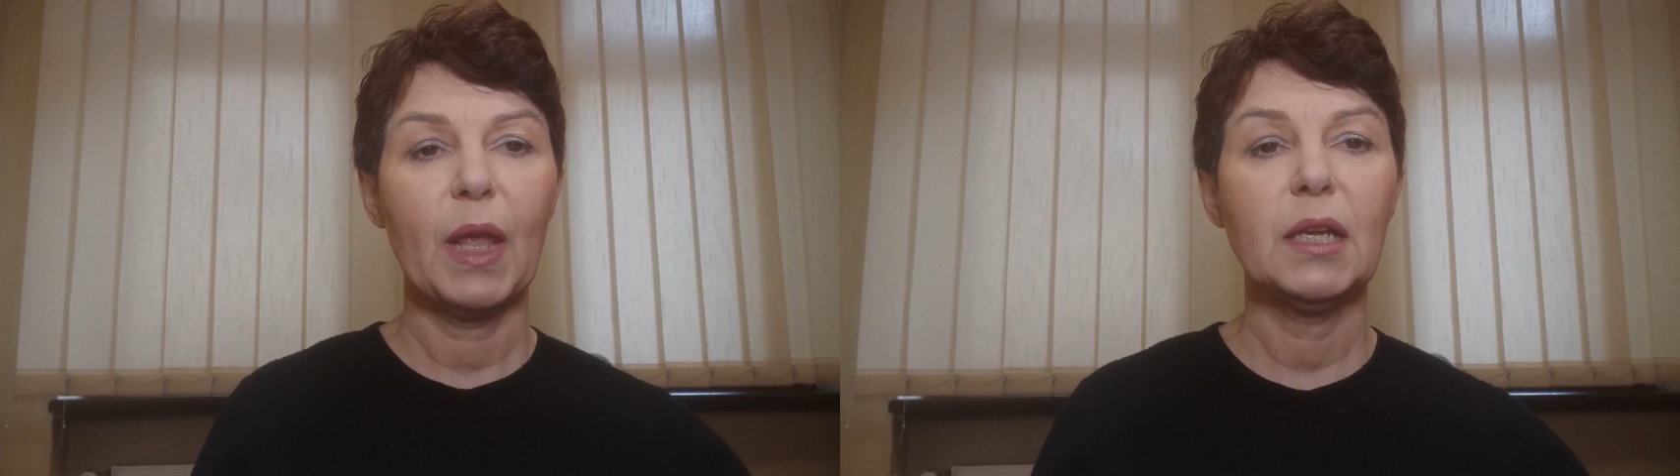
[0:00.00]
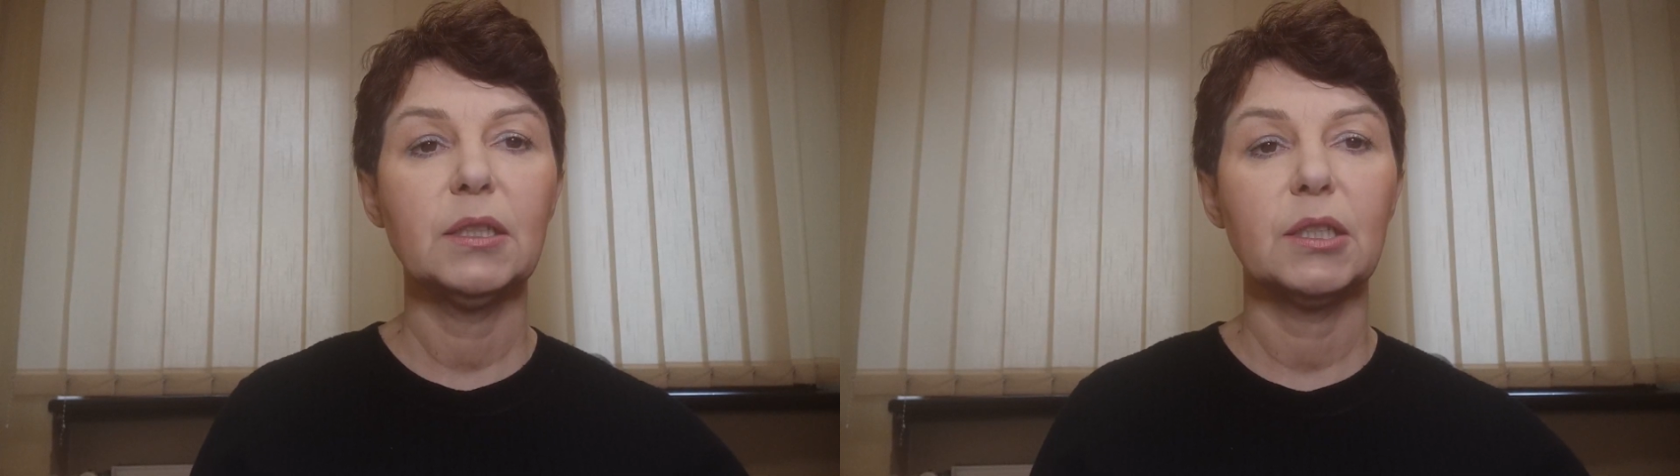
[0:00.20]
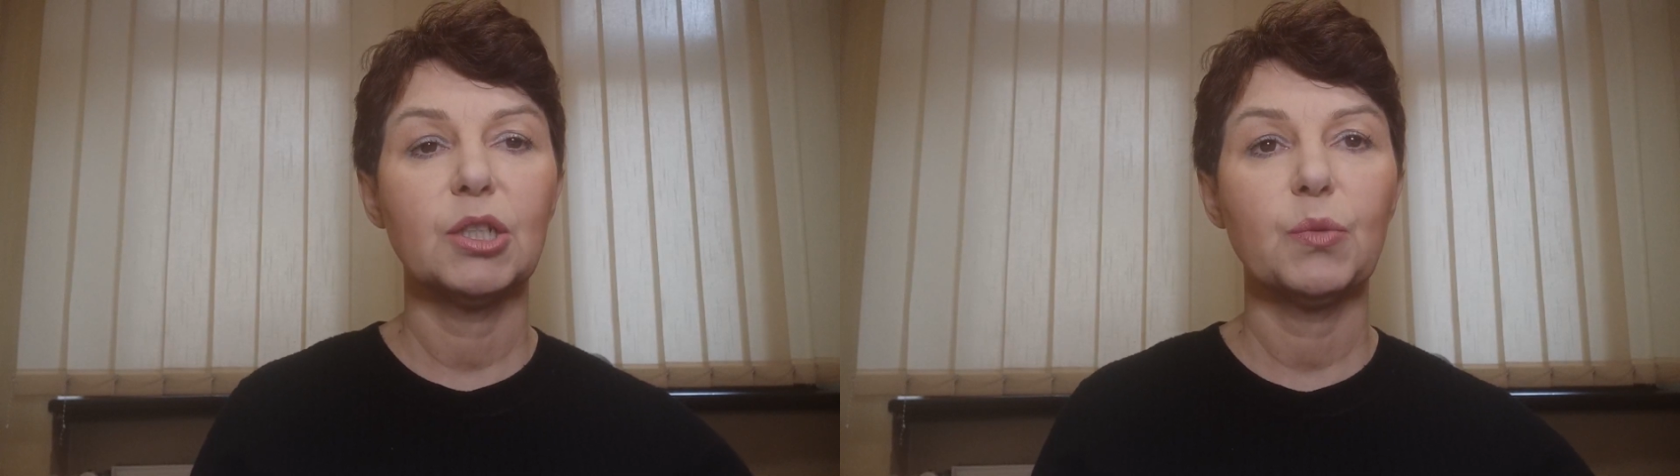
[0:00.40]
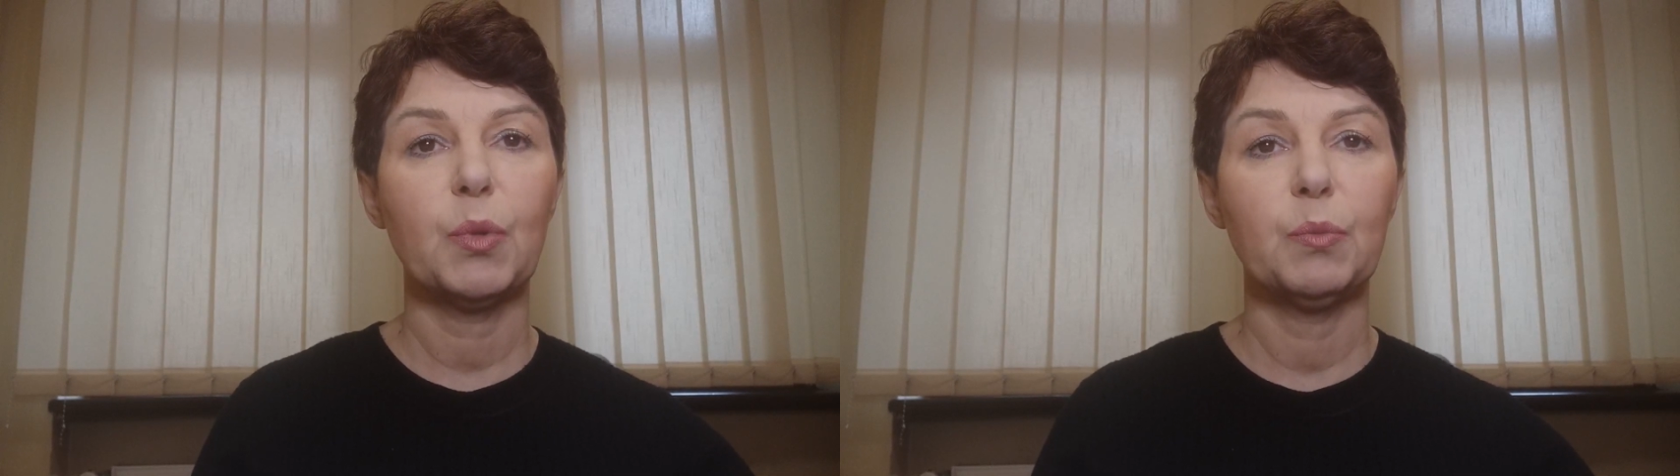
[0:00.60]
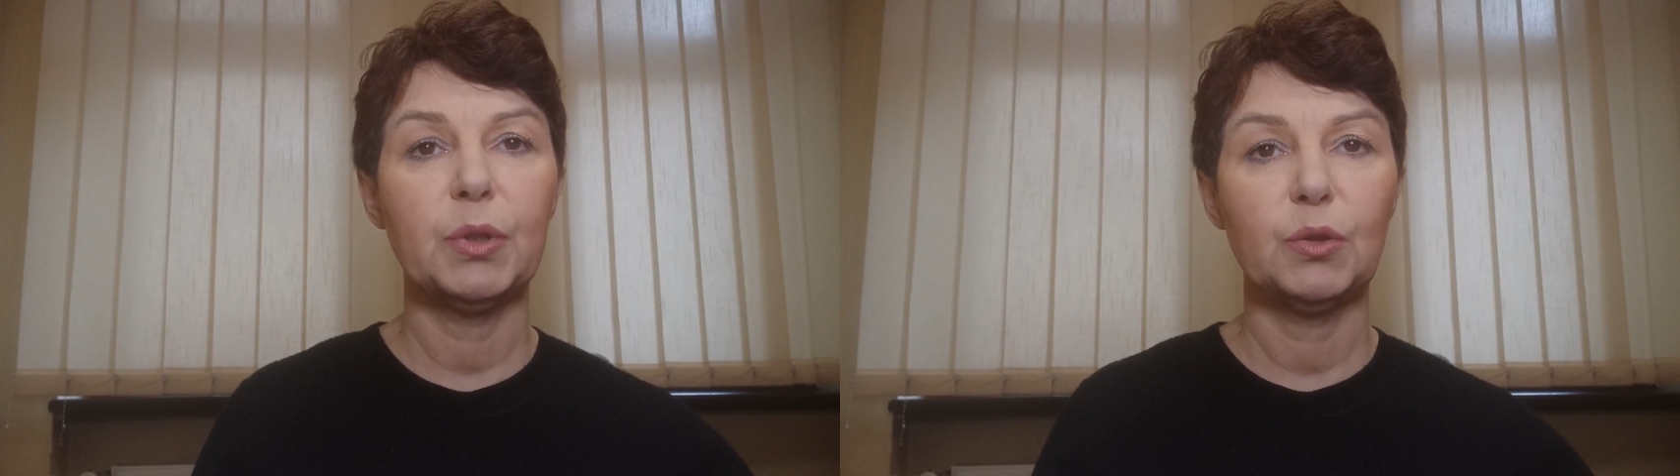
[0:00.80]
ani też
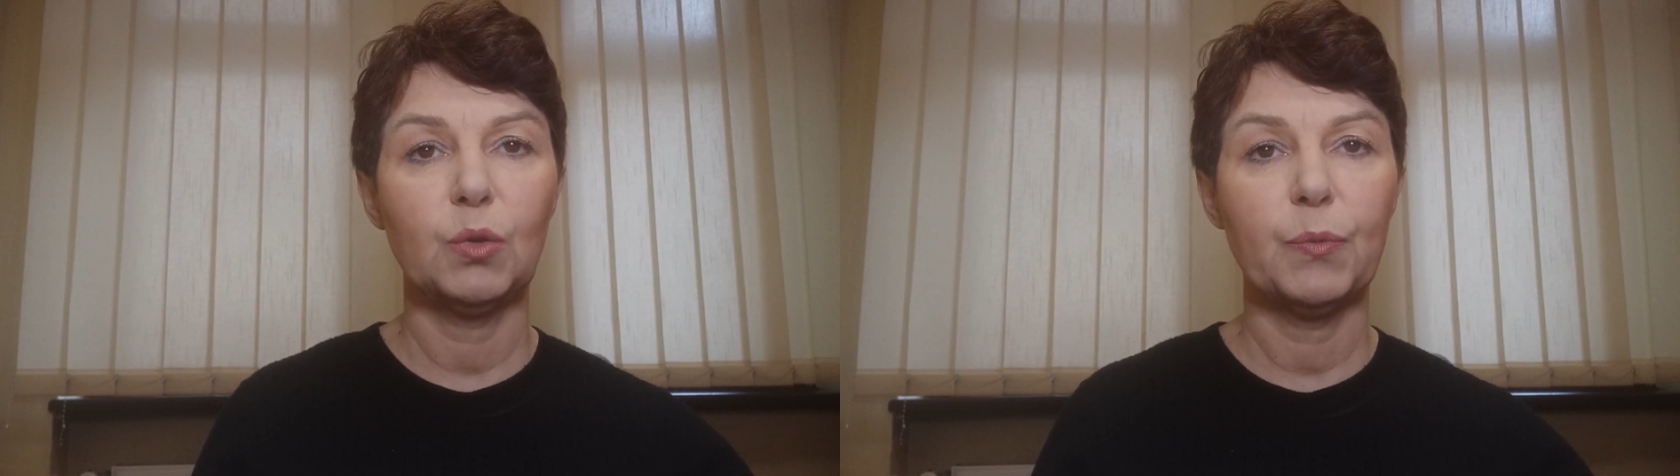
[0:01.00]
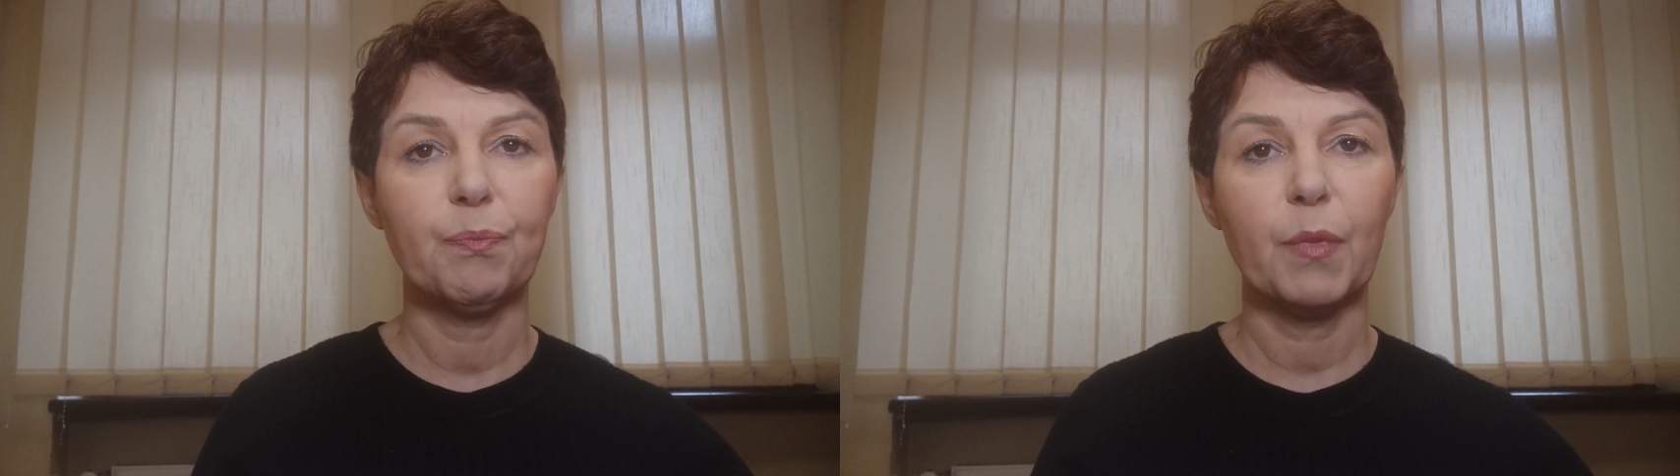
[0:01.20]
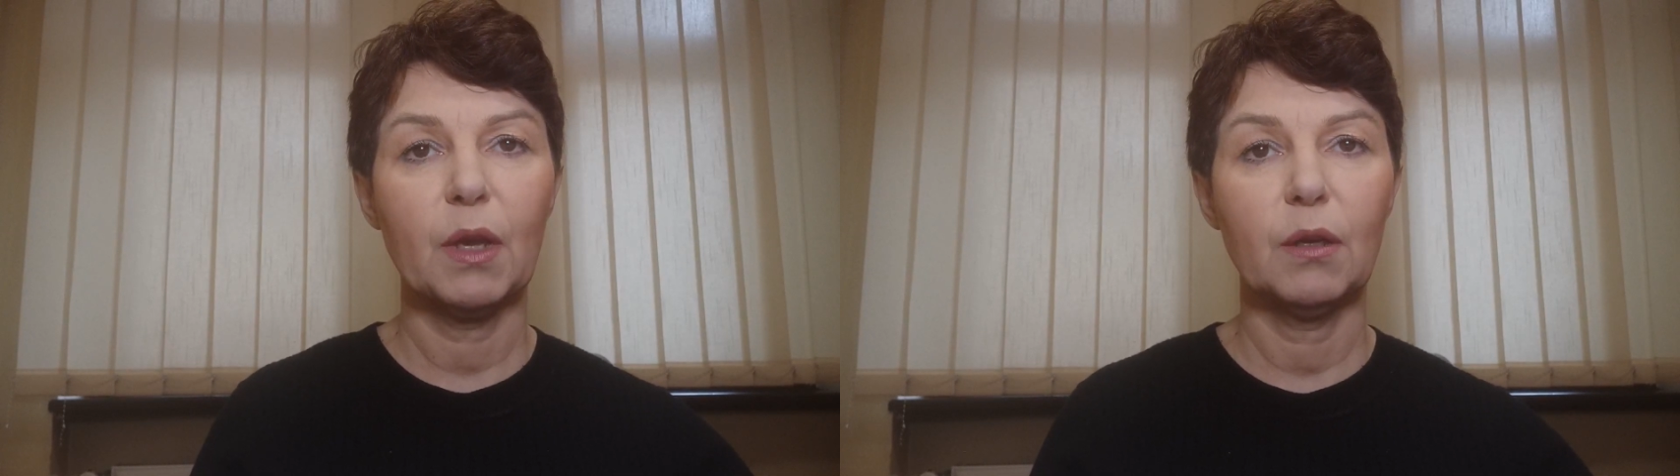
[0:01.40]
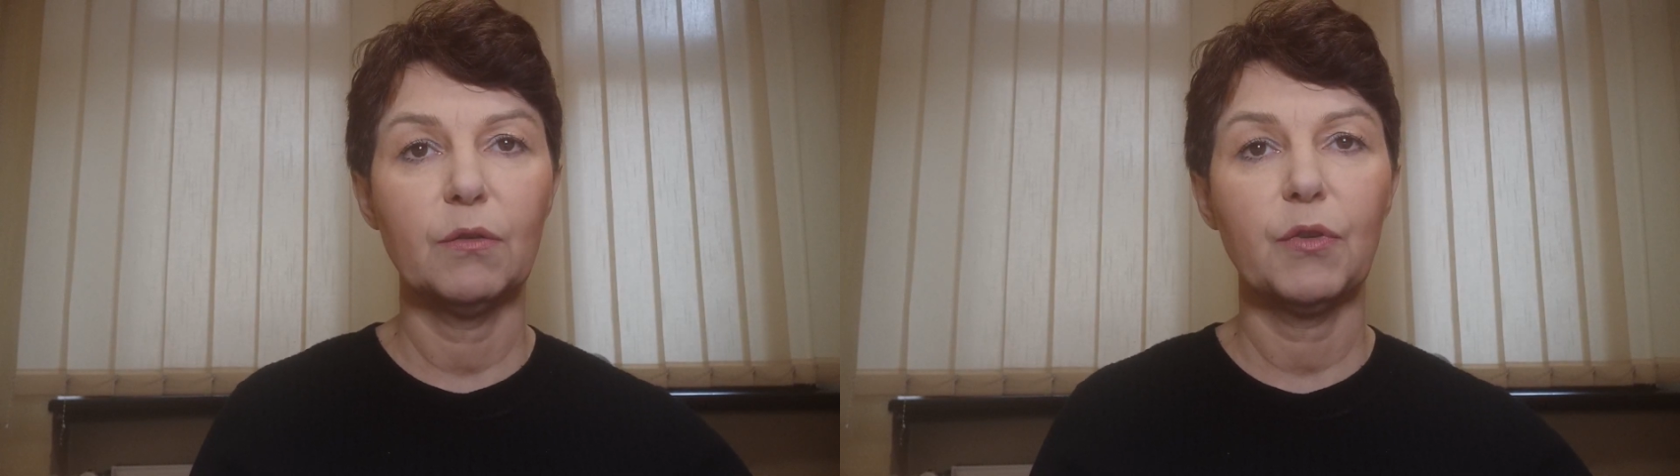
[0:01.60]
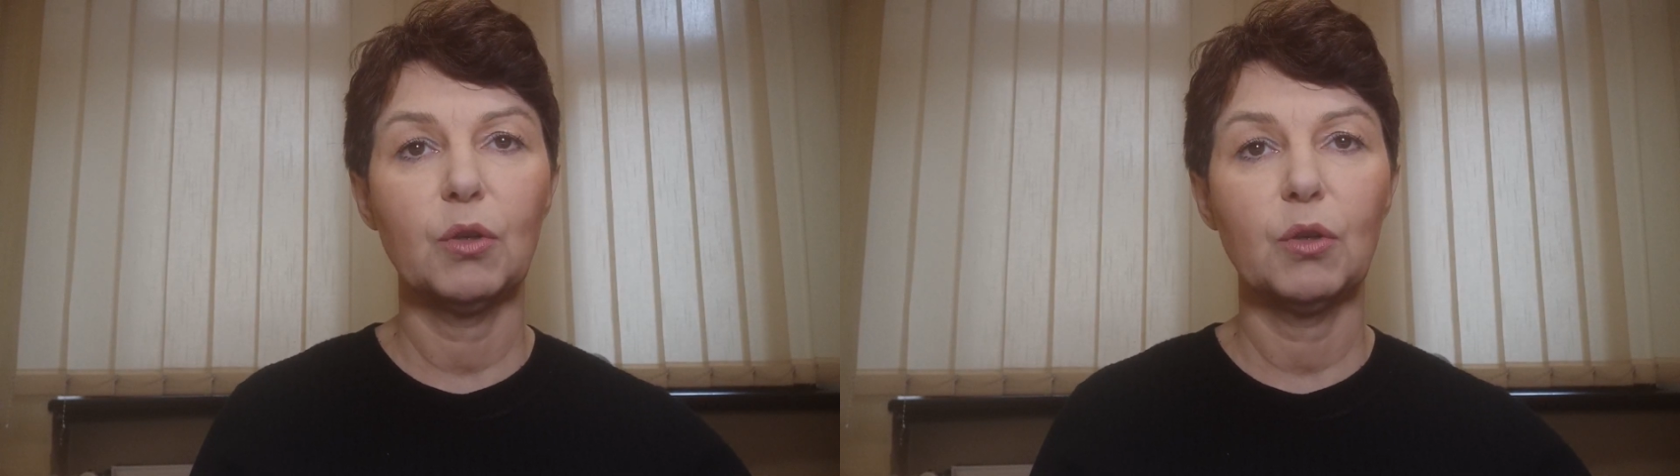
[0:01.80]
pobytu e, w